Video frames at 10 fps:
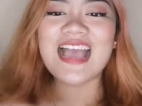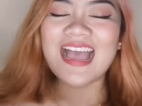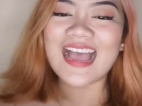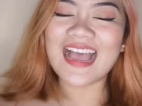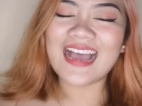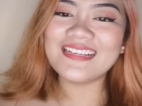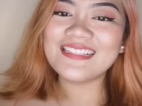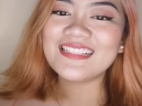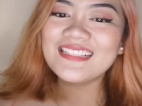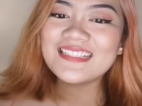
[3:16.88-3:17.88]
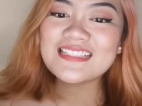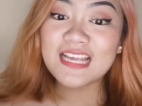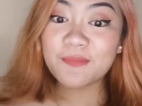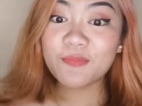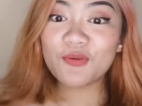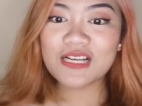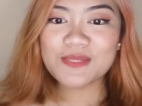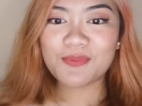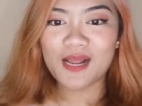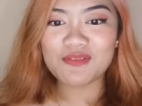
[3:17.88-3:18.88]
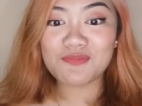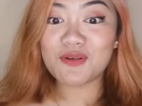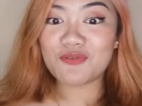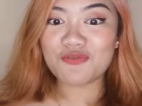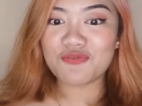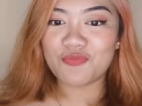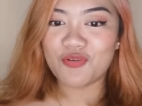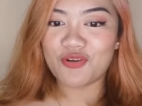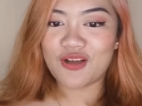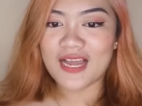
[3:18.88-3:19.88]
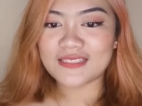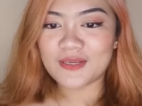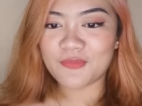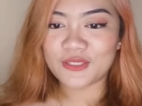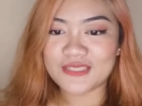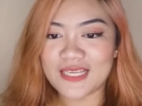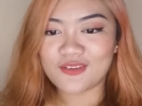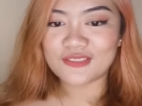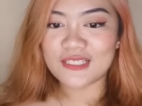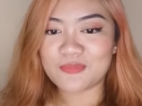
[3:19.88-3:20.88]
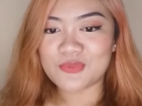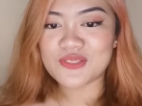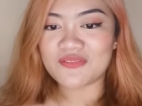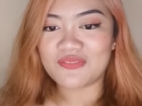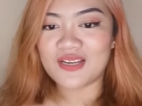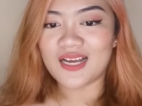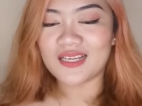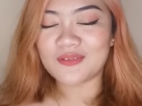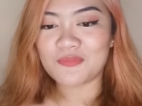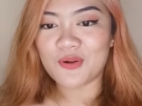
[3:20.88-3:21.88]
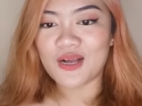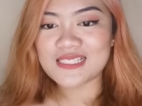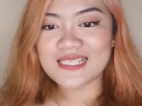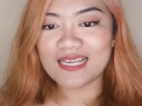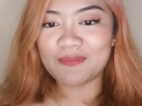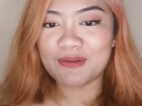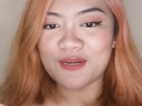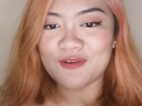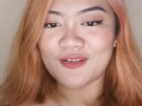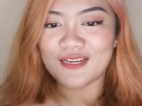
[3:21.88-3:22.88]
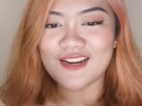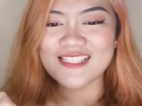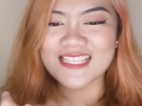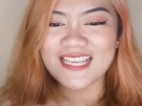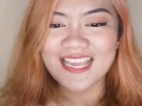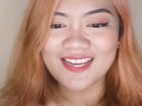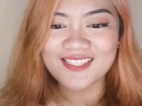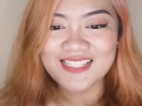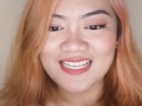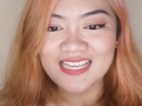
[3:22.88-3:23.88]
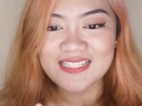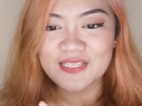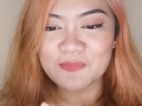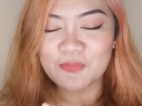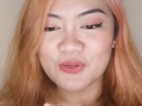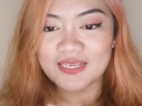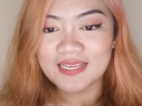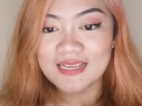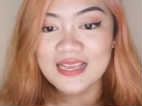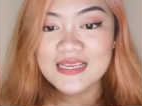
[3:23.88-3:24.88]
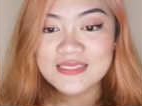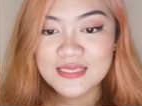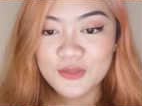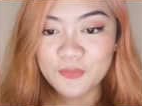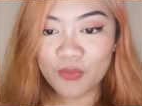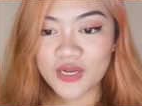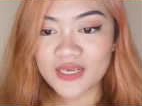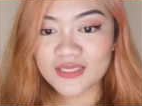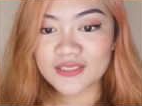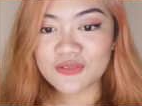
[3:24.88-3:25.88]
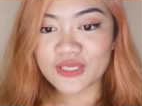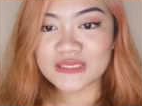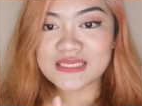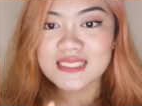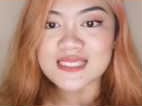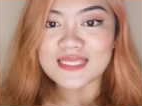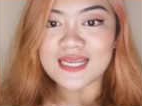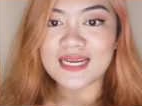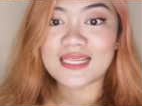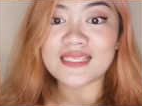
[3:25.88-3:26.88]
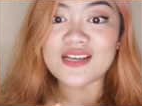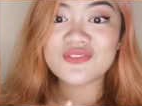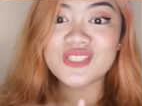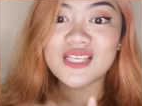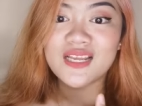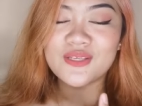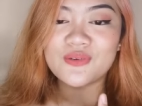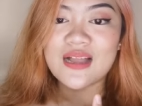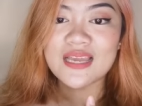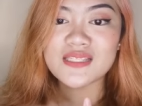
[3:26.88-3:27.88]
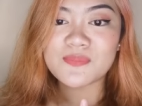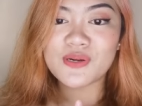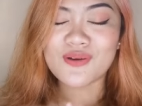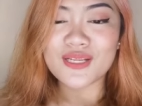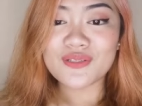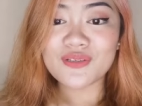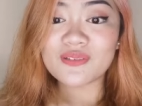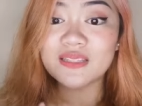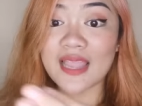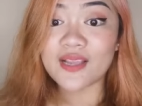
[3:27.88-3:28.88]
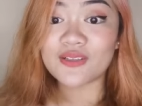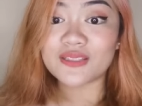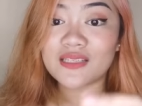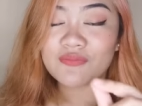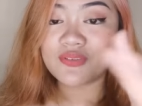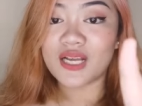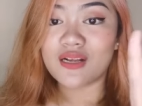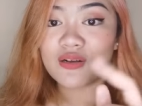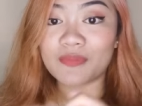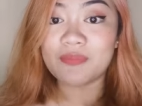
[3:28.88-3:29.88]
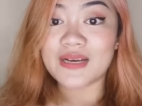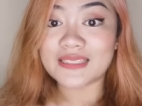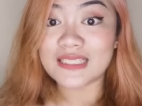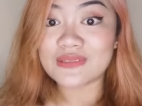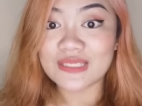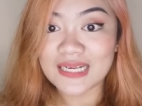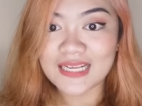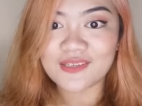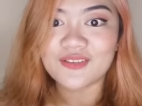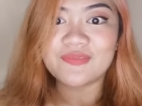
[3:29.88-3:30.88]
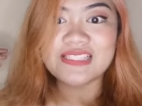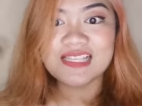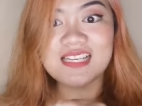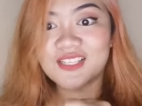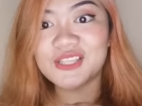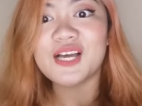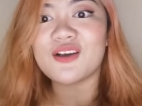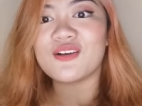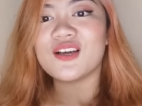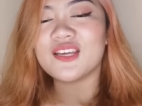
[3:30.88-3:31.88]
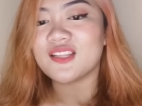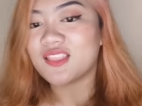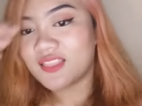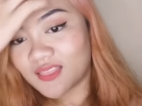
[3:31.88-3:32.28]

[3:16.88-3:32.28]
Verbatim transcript: Haha! Sige, bukas, promise, magkukumo ako. Ate, more Thai content po sa vlog mo. Ang yeah. saya panoorin. Ah, sige, ah, sige. Sino po ang, nag, sino po ang nakita niyo artista sa Thailand? Kao Jira, you guys. Panoorin niyo yung Thai content vlog ko. May mga tanong na ganun. May sinagot ako. Yun.